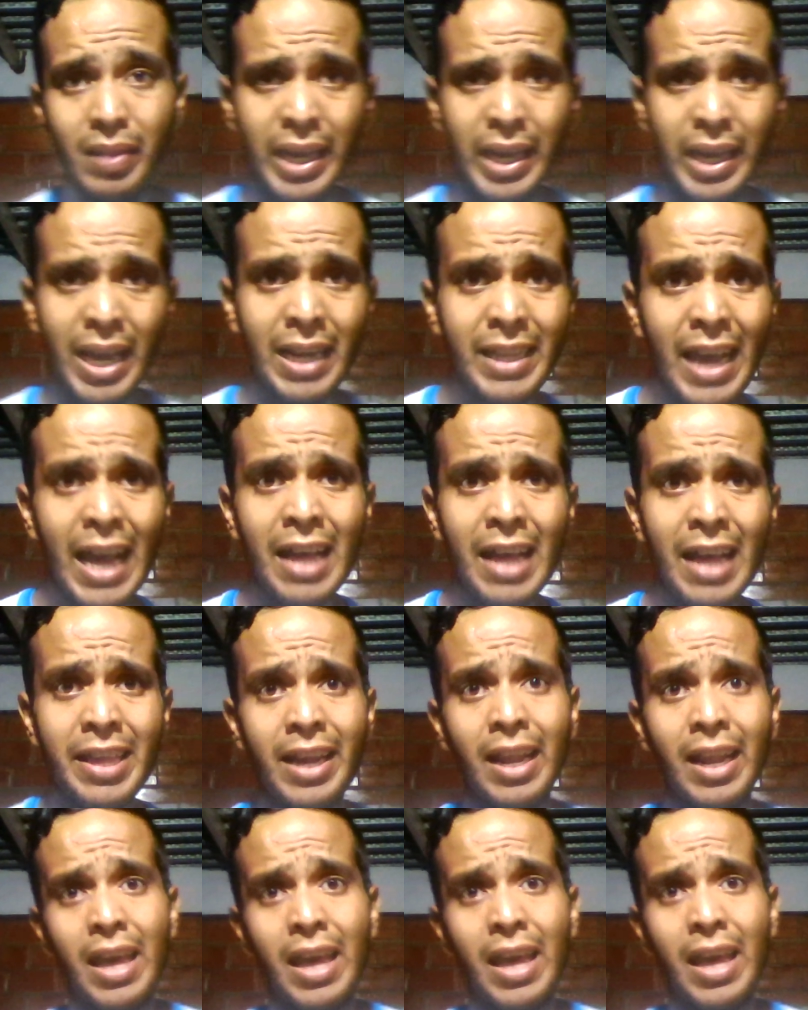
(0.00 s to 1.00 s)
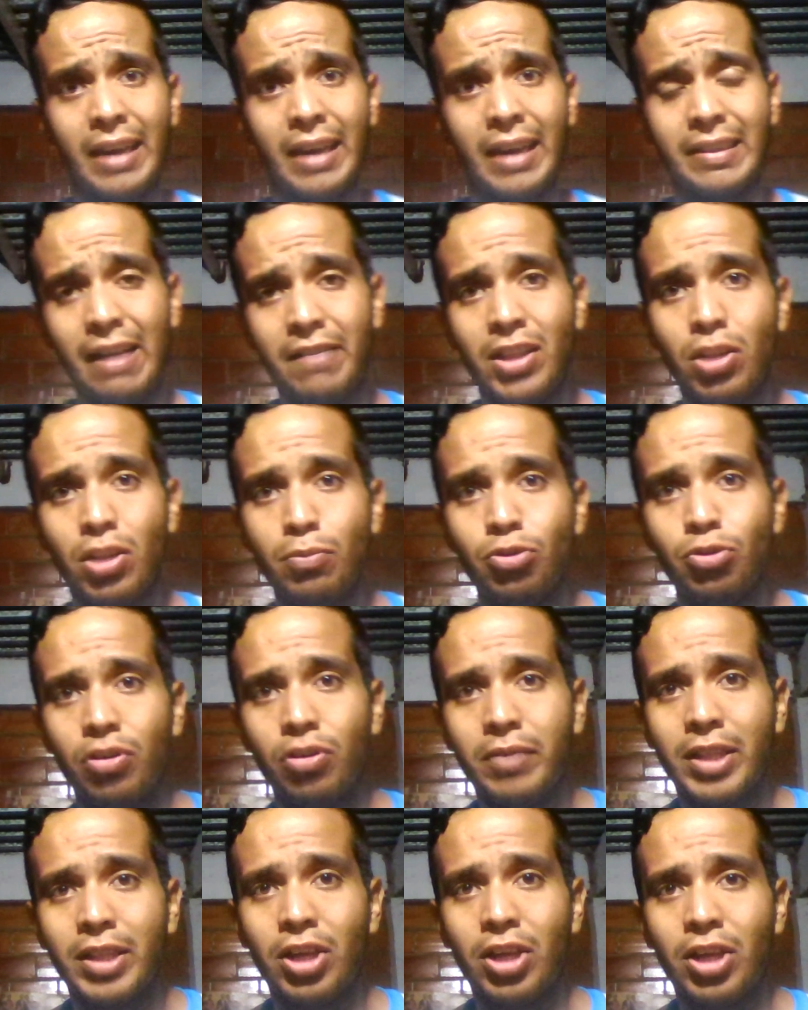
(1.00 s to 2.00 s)
El día de ayer estaba viendo
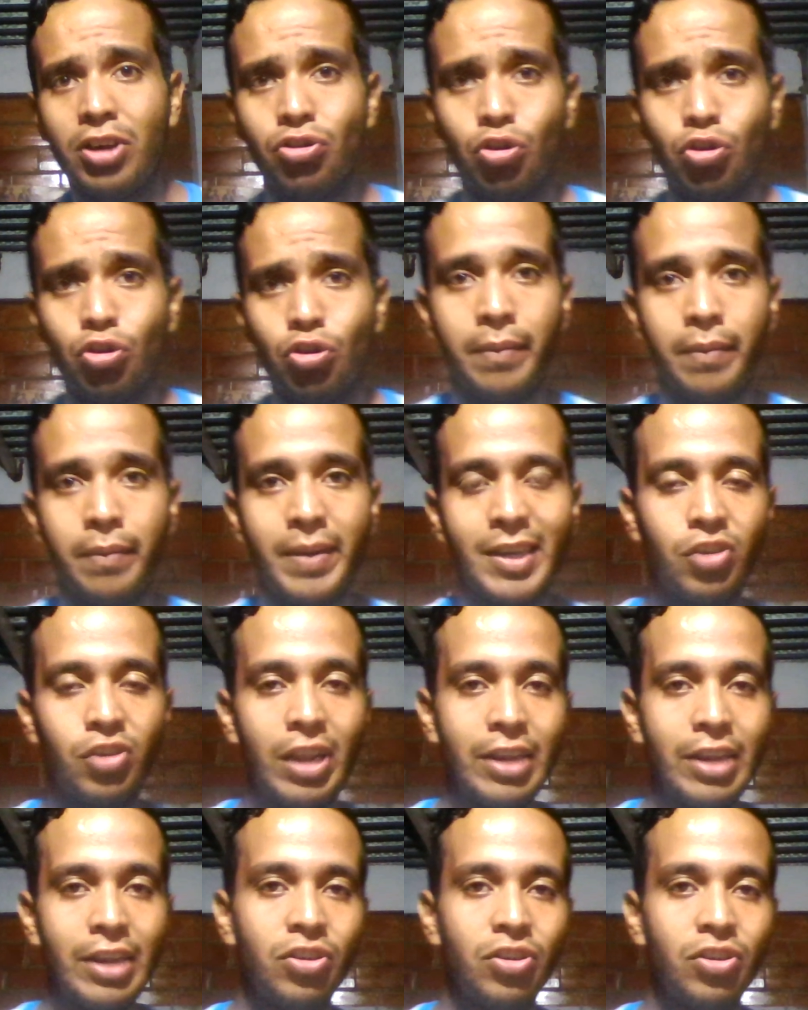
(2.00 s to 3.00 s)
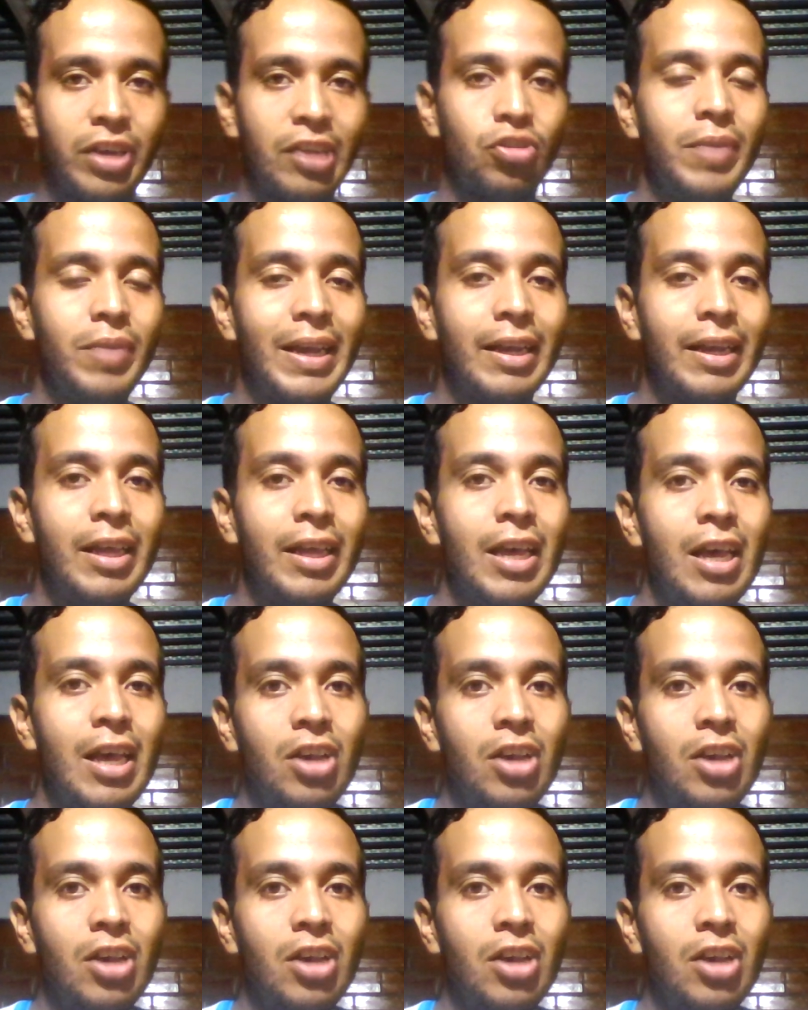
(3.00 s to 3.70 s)
muchos videos de youtubers venezolanos que subían